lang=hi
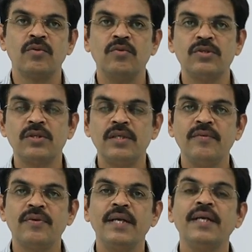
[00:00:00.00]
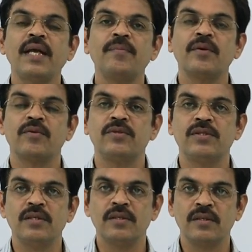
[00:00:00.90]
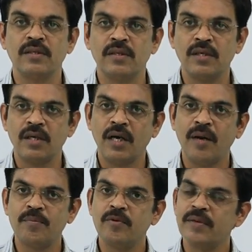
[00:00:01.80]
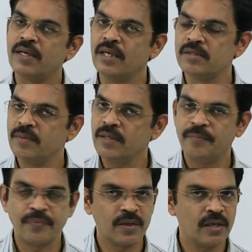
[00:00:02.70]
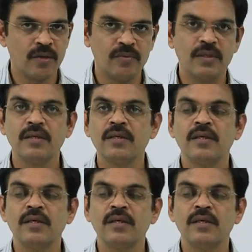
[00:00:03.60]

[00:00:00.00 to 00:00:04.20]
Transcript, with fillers: कुछ डिफरेंट टाइप के क्वेश्चन आपको मैं क्लास में कराऊंगा